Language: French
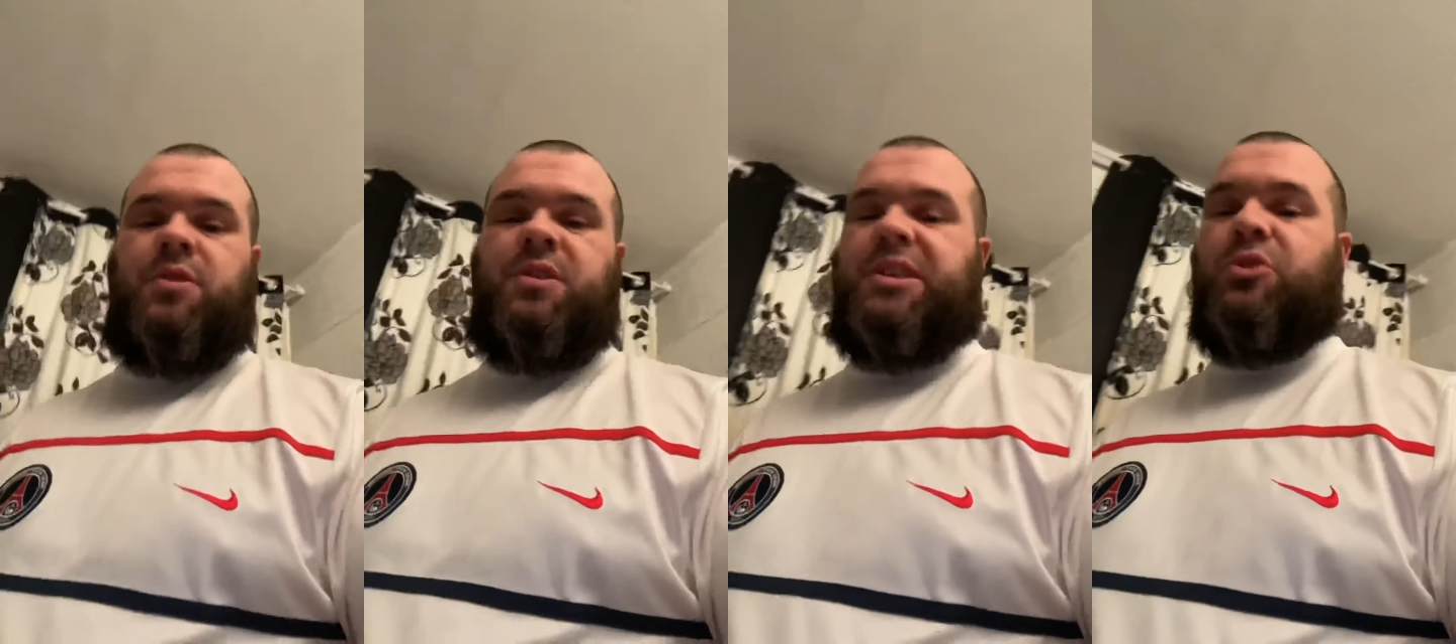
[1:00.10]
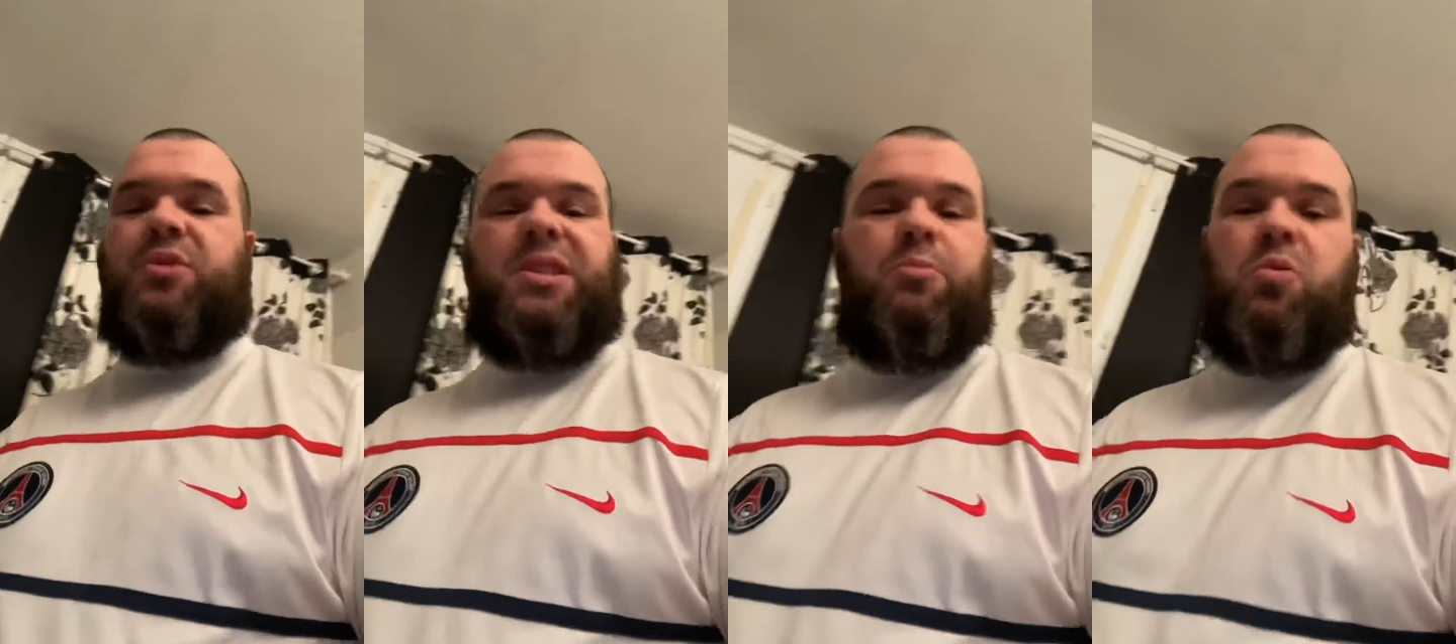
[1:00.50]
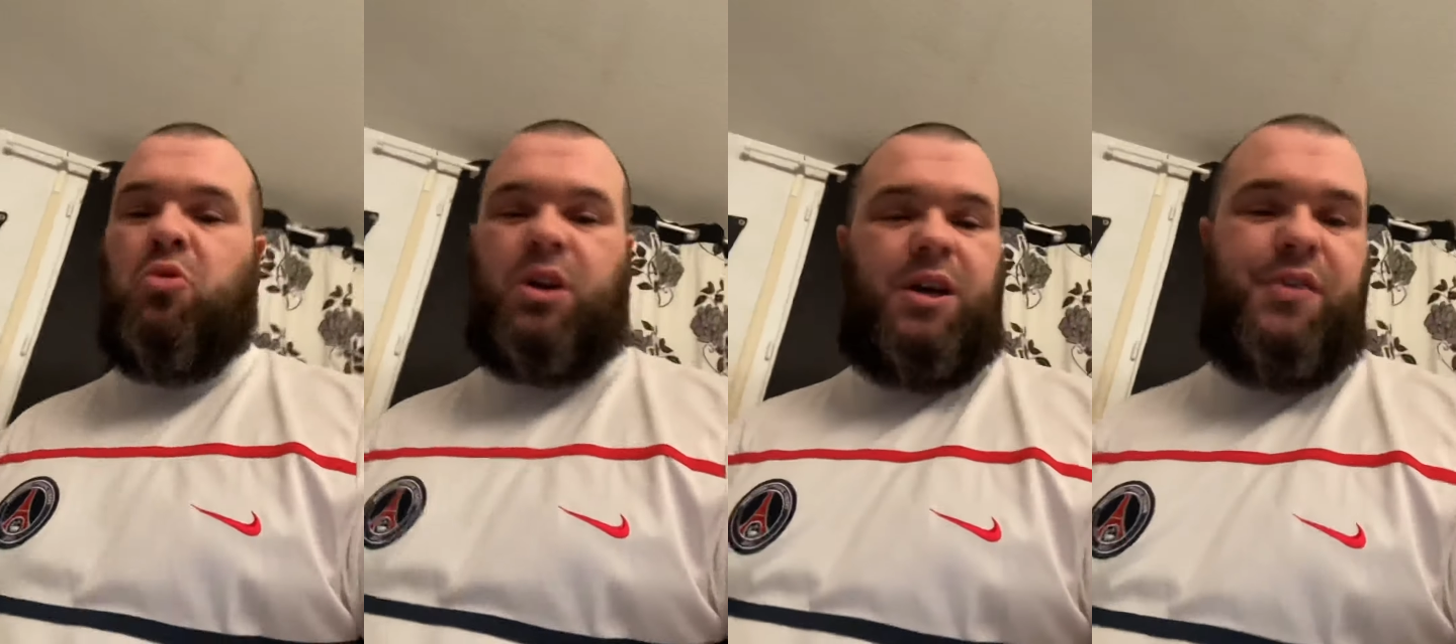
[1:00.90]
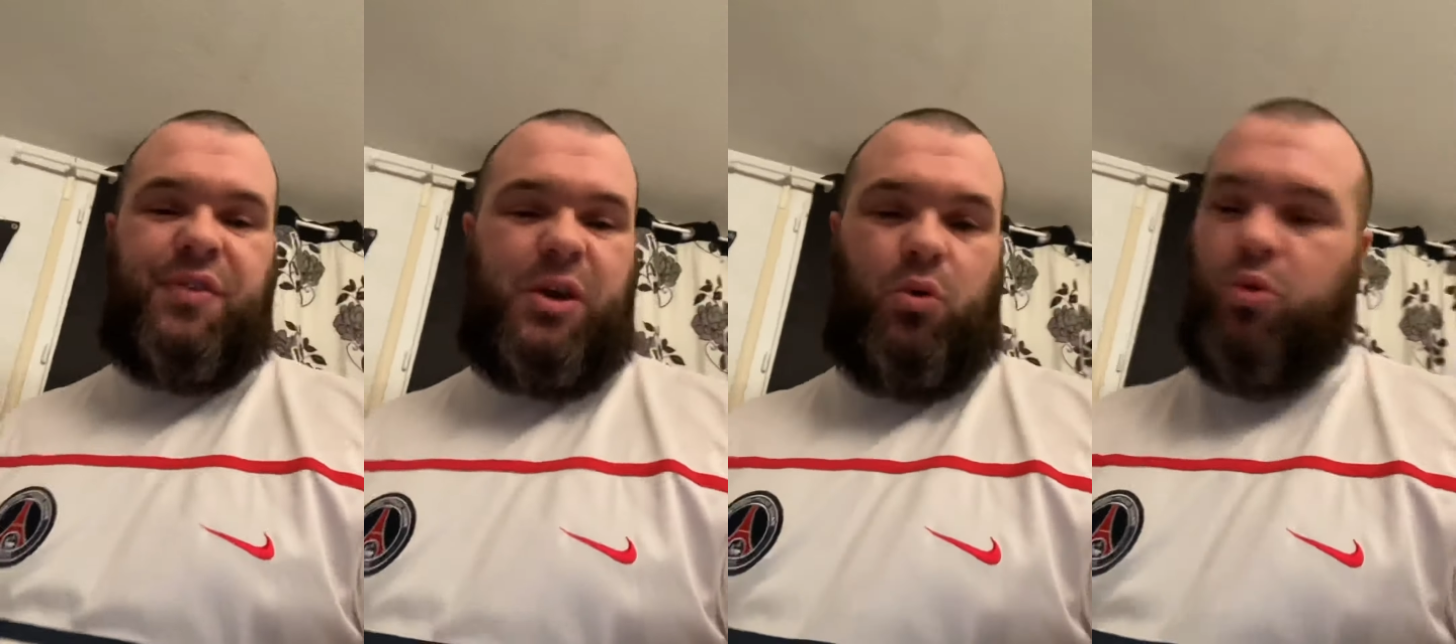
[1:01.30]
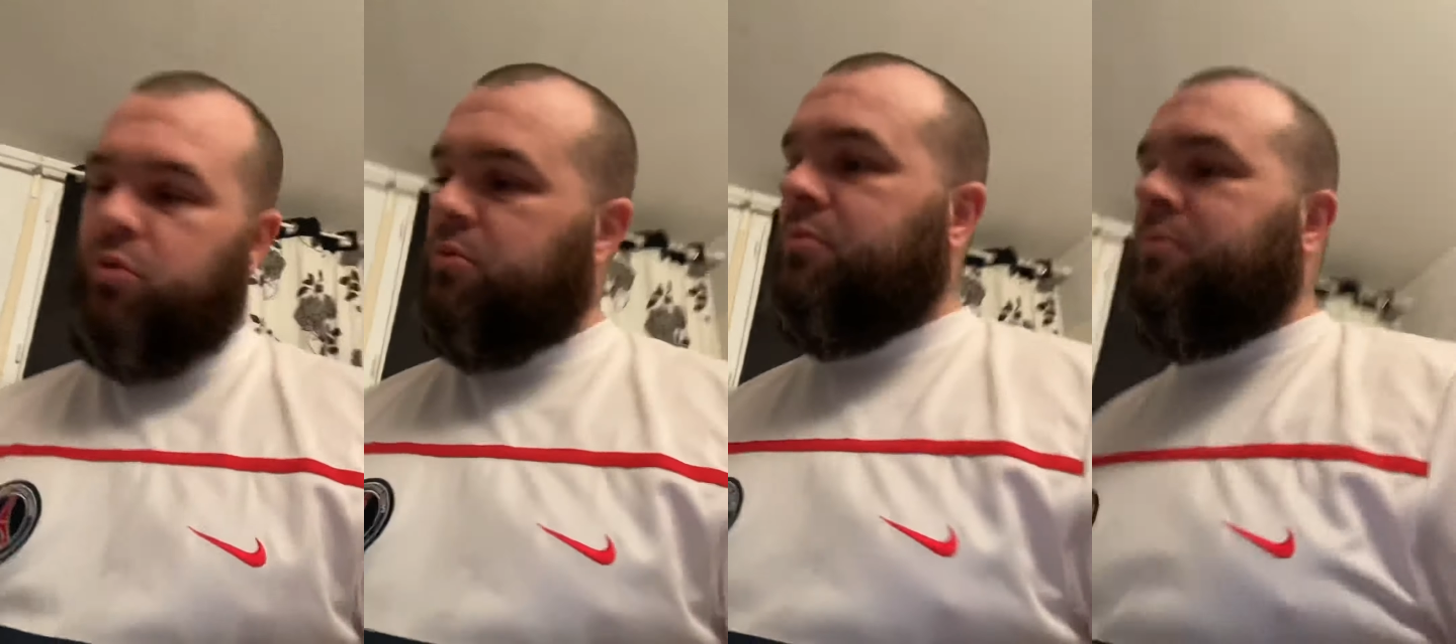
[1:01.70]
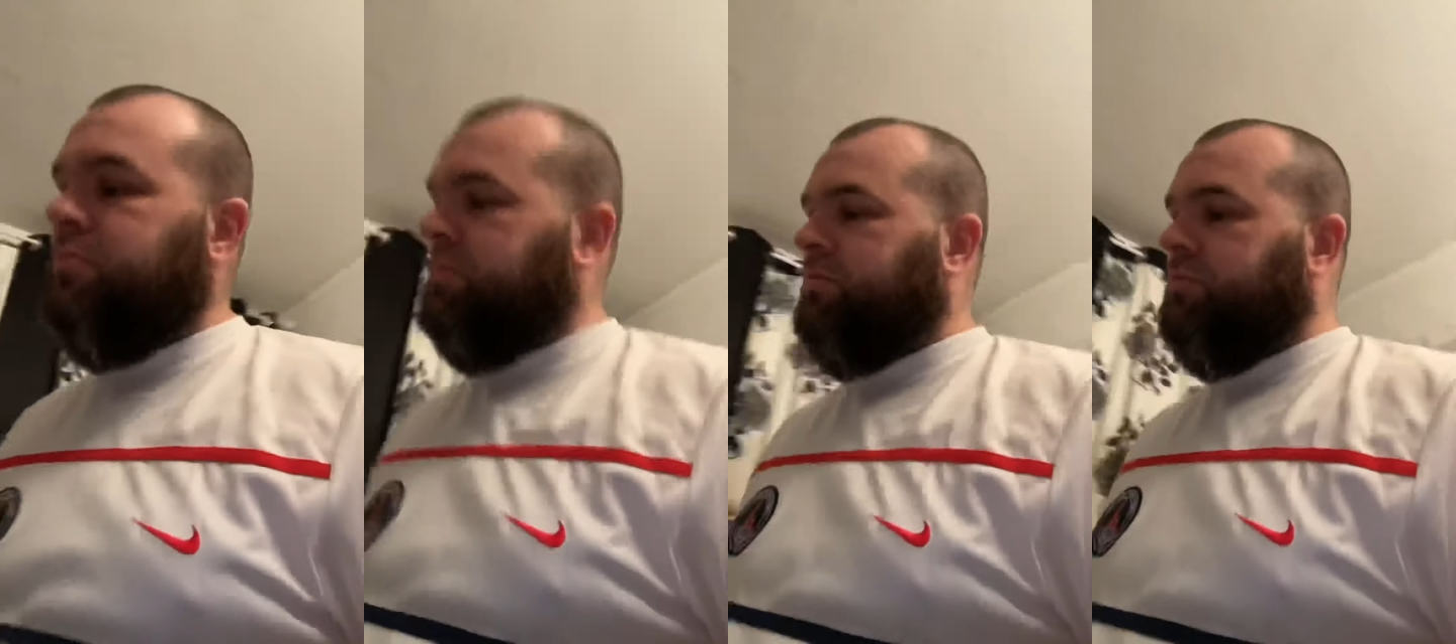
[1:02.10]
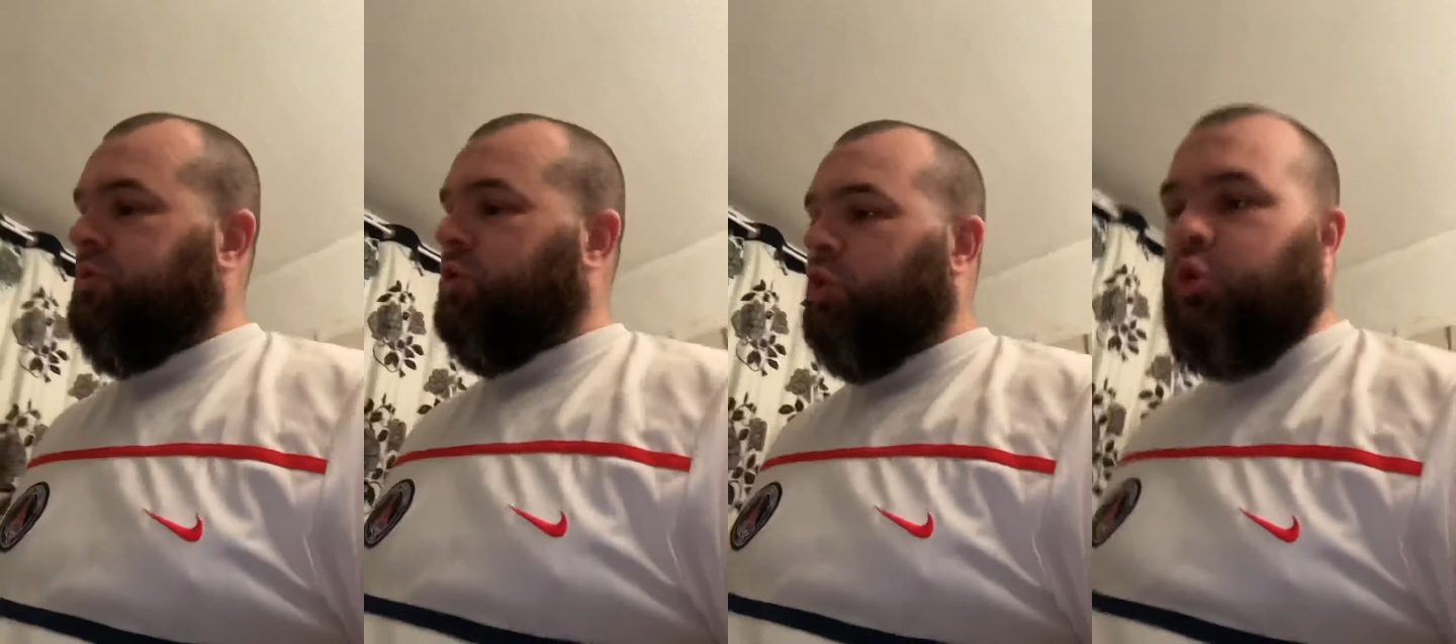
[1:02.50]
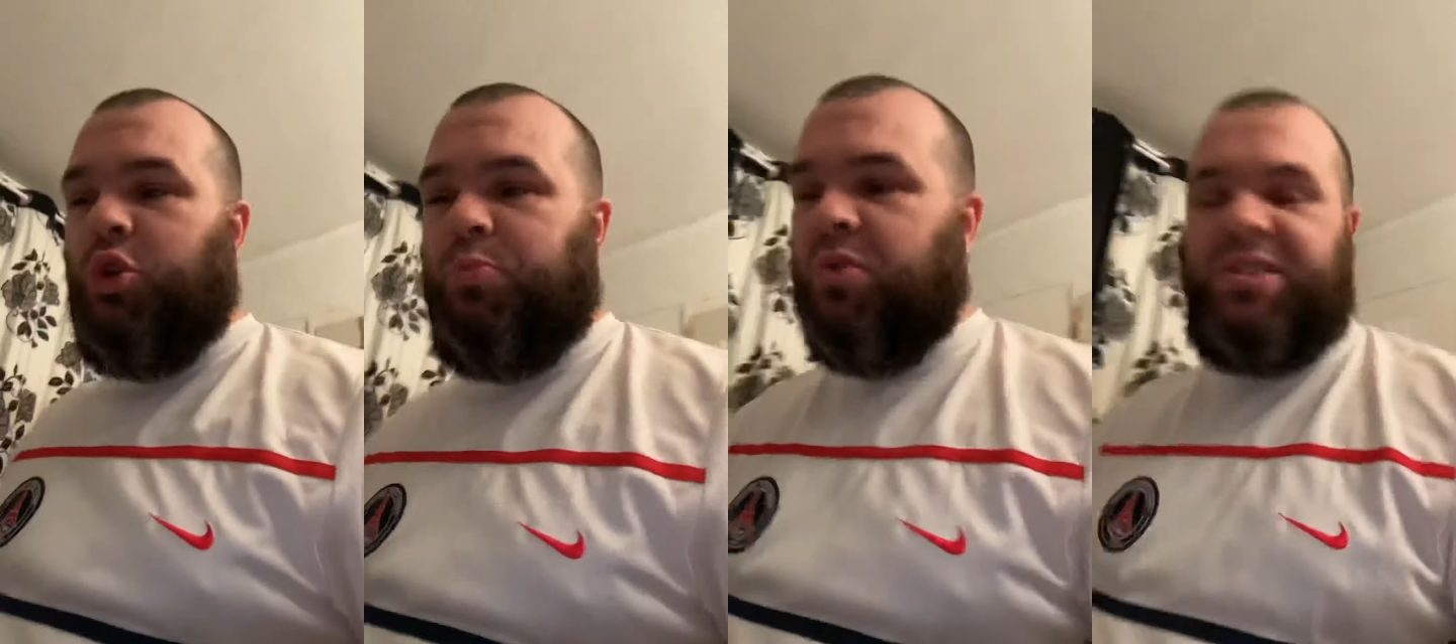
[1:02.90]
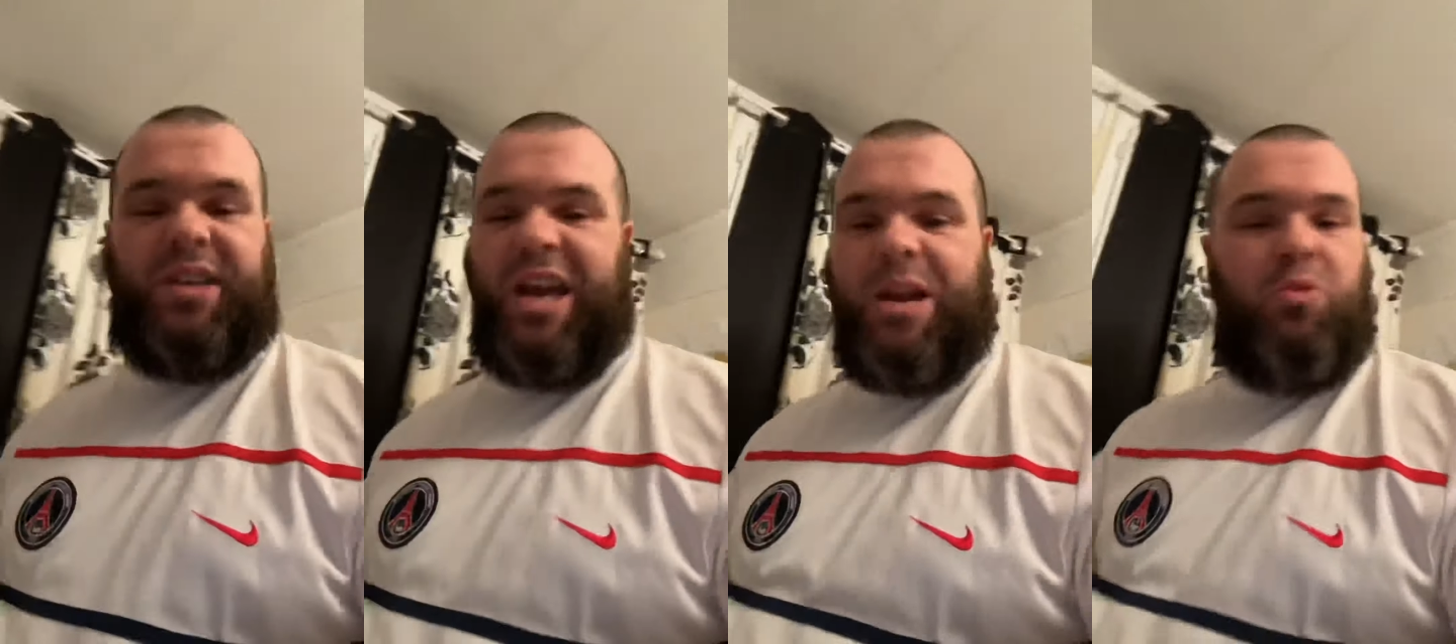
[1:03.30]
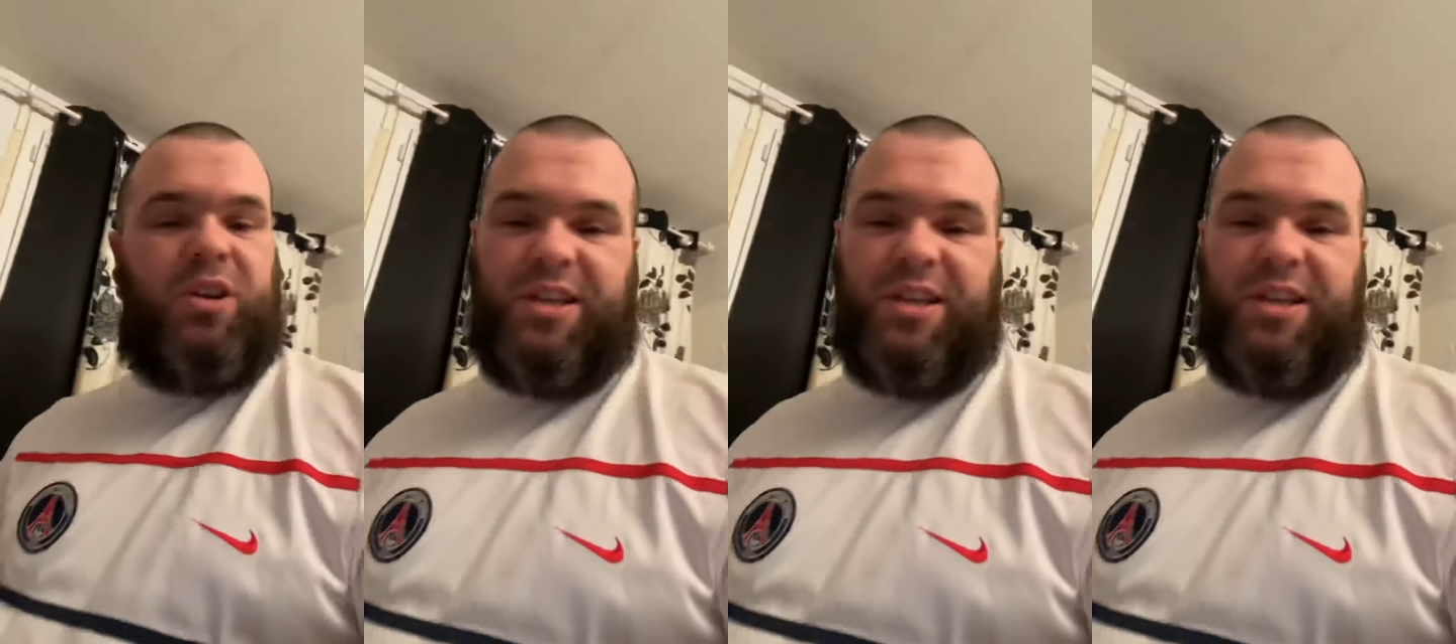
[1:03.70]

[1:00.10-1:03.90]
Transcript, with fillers: C'est dans ces moments-là, frérot, que tu te poses réellement la